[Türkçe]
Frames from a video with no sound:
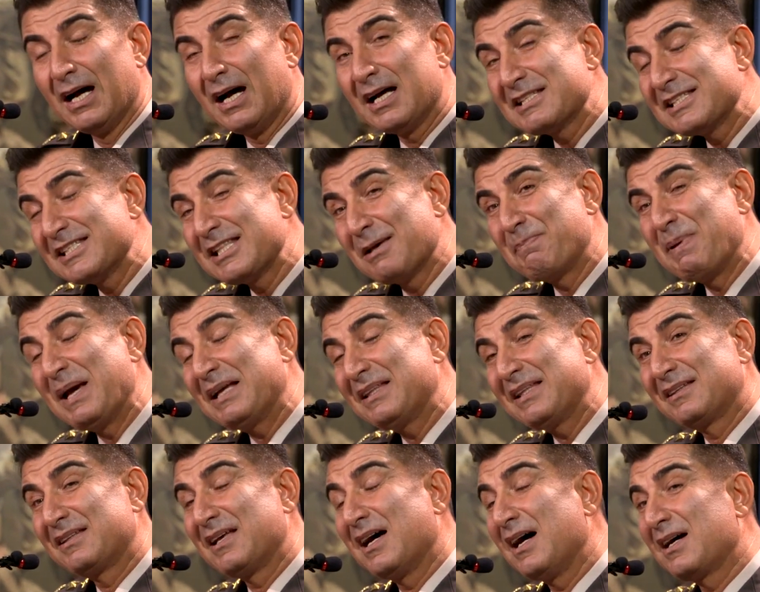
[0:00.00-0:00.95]
Aslında
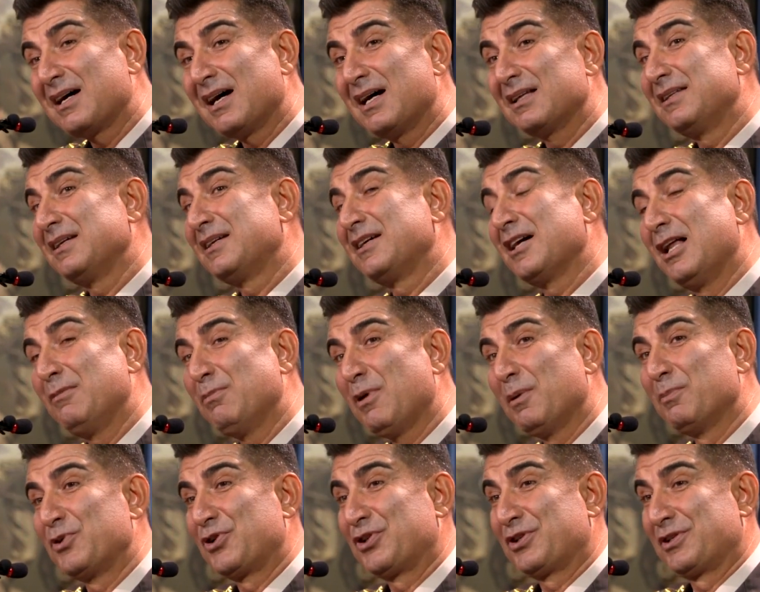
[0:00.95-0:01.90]
pek de takati
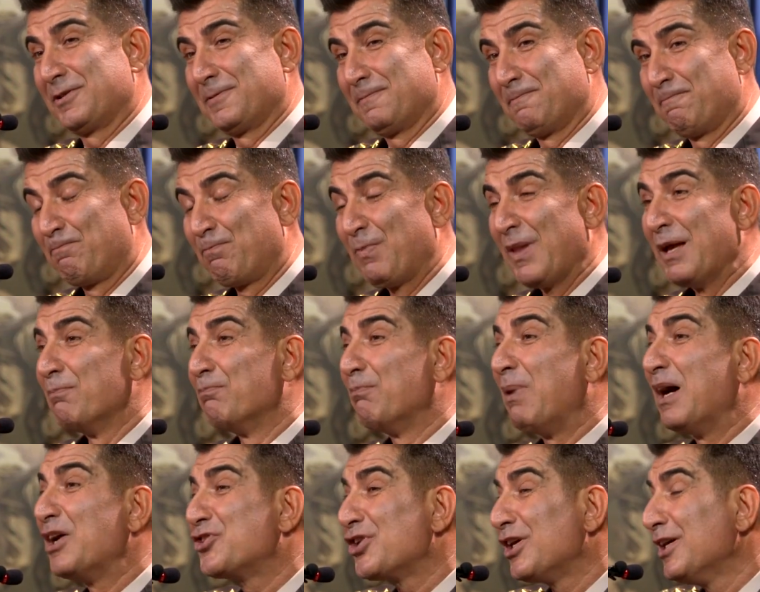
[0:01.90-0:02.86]
kalmamıştı.
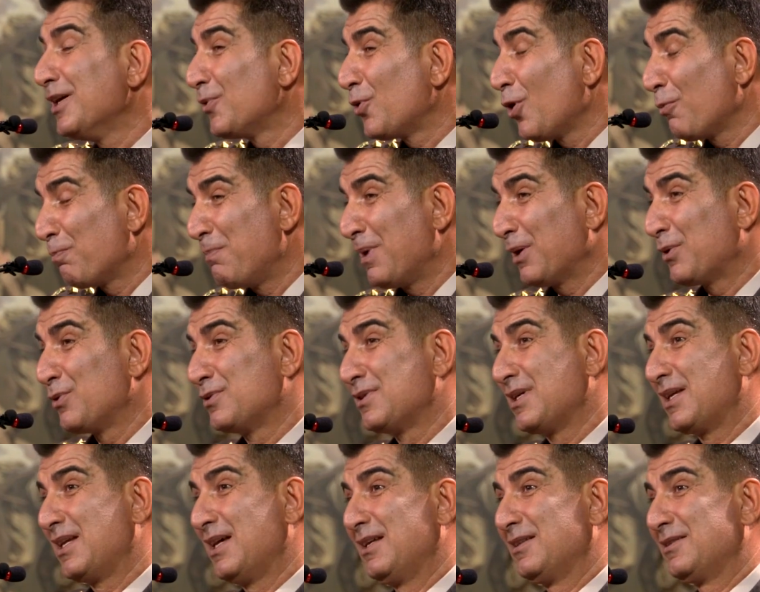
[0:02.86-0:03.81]
Bacağı kopmak
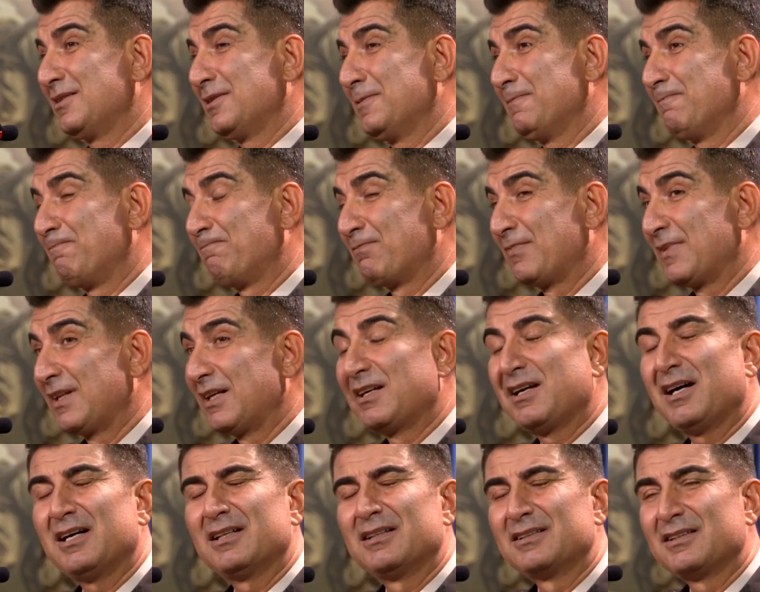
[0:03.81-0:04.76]
üzereydi.
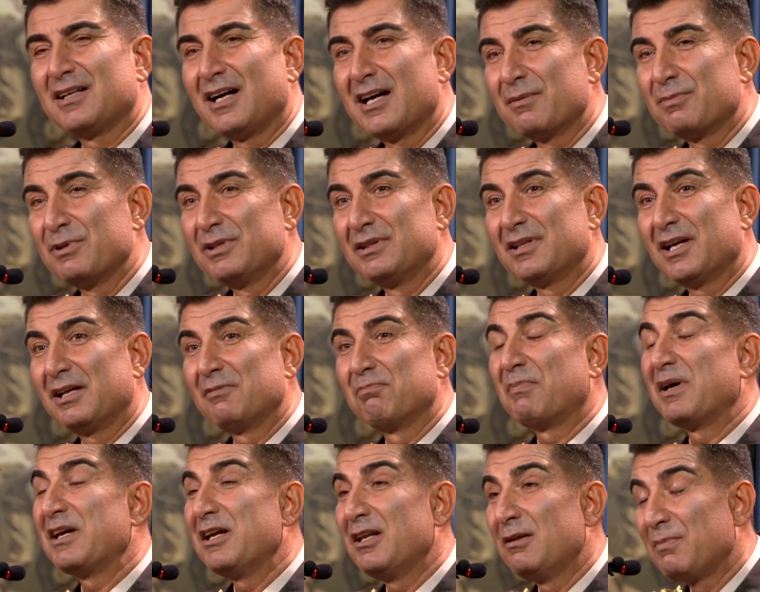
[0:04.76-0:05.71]
Kan
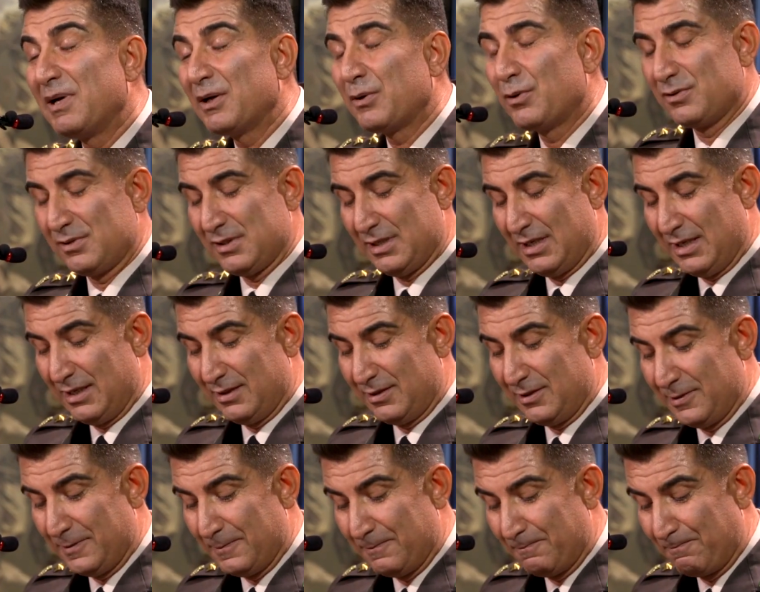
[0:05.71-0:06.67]
kaybından bayılmak
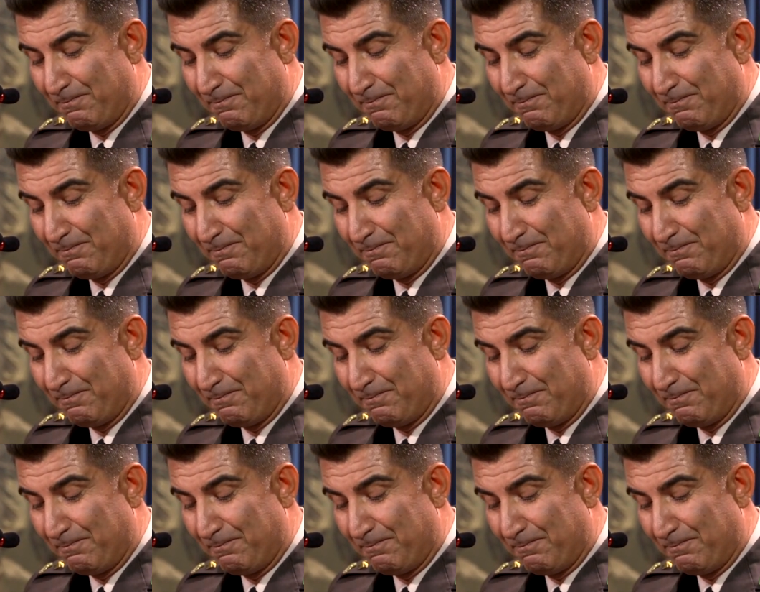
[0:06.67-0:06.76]
üzereydi.